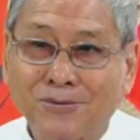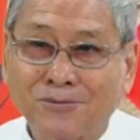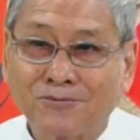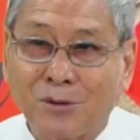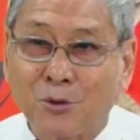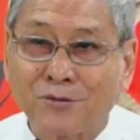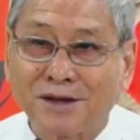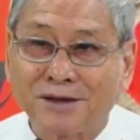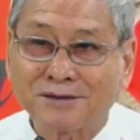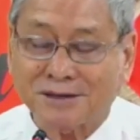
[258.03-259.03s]
Phải quý vị?
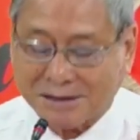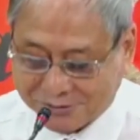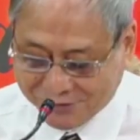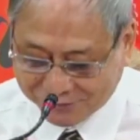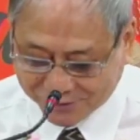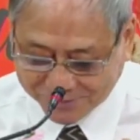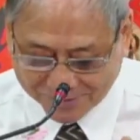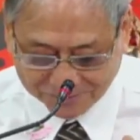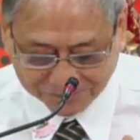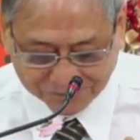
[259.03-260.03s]
Chắc chắn như vậy phải không ạ?
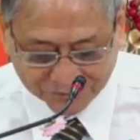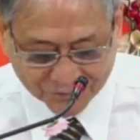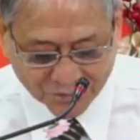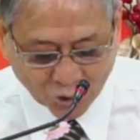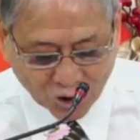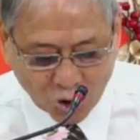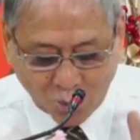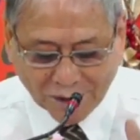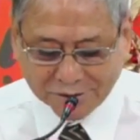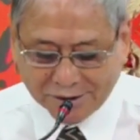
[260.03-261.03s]
Có những
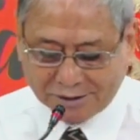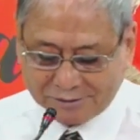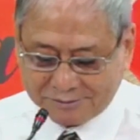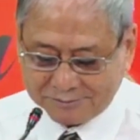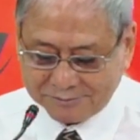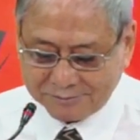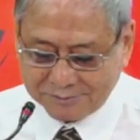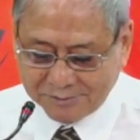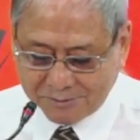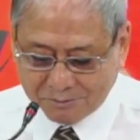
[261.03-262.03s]
hoàn cảnh
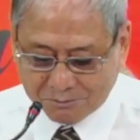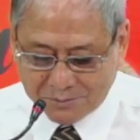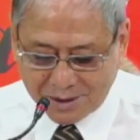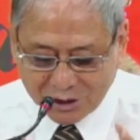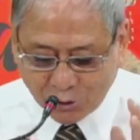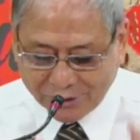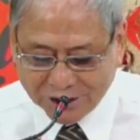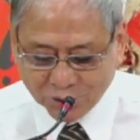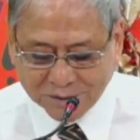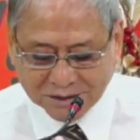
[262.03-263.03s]
mà nhiều khi
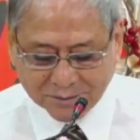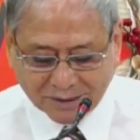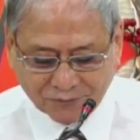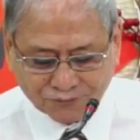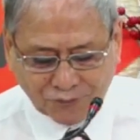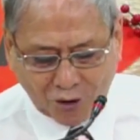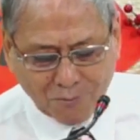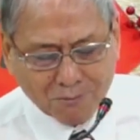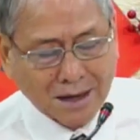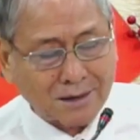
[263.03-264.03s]
chúng ta chỉ biết phó
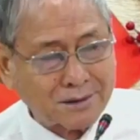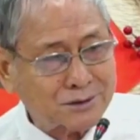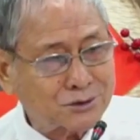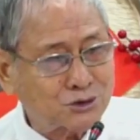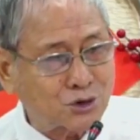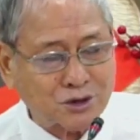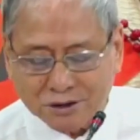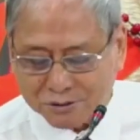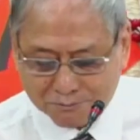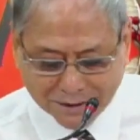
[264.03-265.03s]
mặc cho
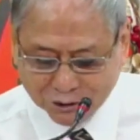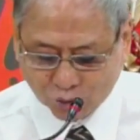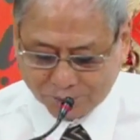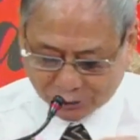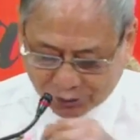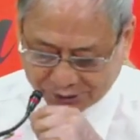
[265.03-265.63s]
sự may rủi mà thôi.